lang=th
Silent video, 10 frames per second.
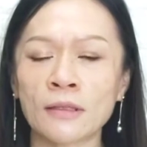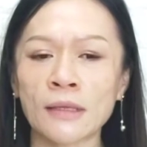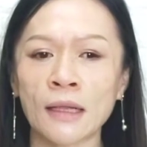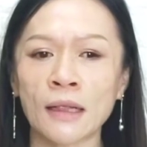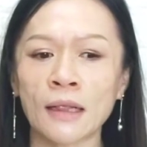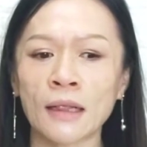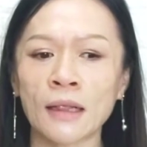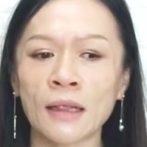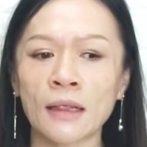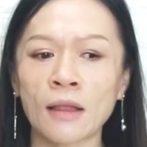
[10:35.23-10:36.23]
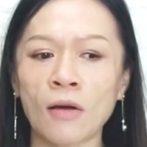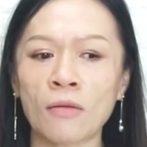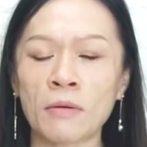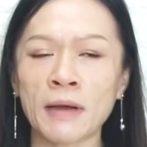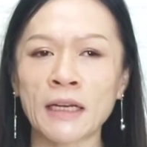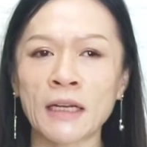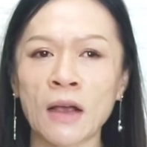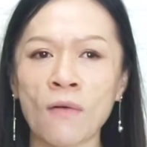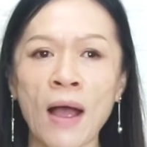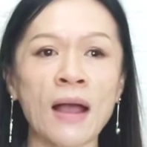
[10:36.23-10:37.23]
เสร็จตอนประมาณเที่ย
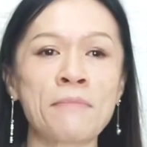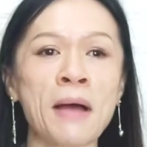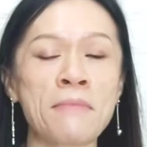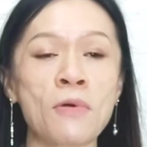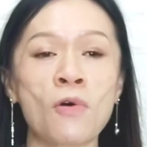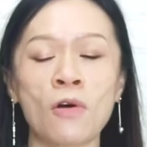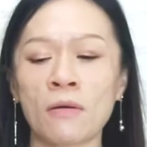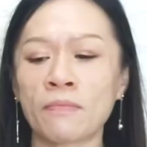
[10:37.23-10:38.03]
งกว่ากับบ่ายโมง